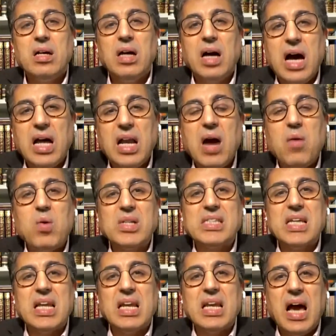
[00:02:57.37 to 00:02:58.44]

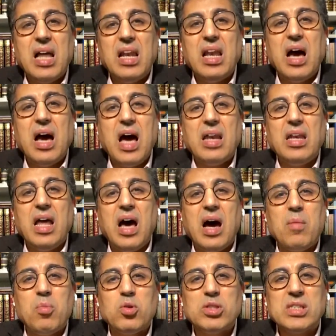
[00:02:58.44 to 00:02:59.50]
علاوة على
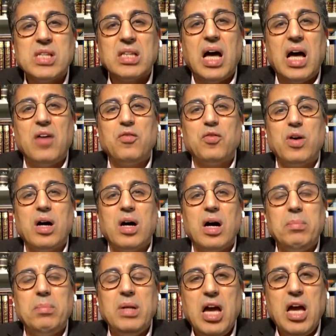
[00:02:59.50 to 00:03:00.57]
أنها
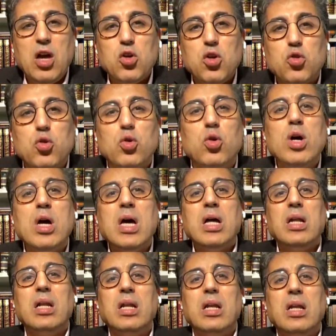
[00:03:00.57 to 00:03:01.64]
مستضعفة من حيث
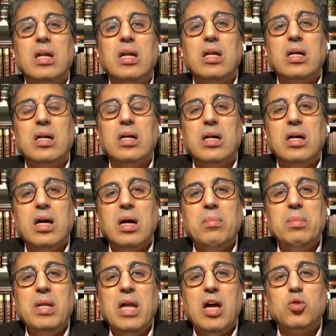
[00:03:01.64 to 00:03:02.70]

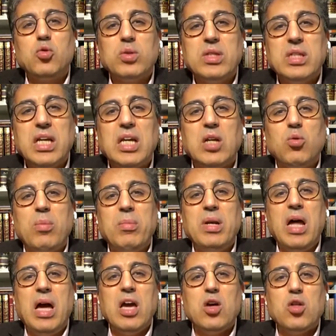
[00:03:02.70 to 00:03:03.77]
من حيث الدين
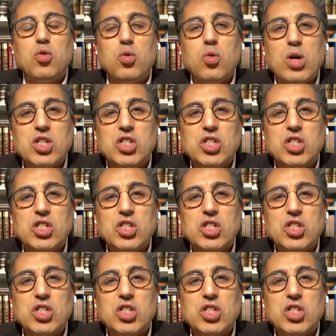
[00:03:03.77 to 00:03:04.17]
ومن حيث